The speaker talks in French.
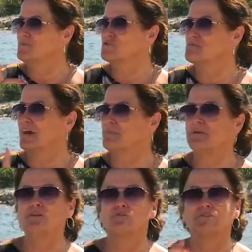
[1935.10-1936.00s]
moi je me
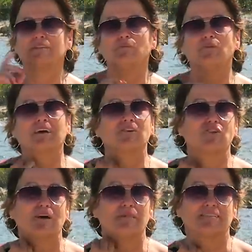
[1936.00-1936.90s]
rappelle au tout début quand
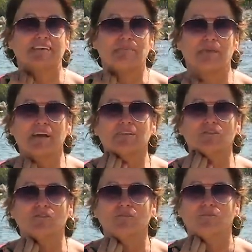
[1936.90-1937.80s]
j'ai commencé à peindre,
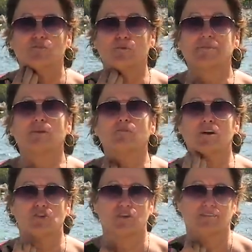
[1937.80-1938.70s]
là, je me
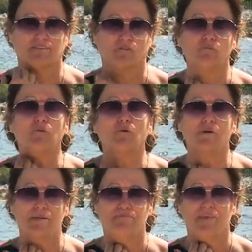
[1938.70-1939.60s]
décourageais. Savez-vous pourquoi?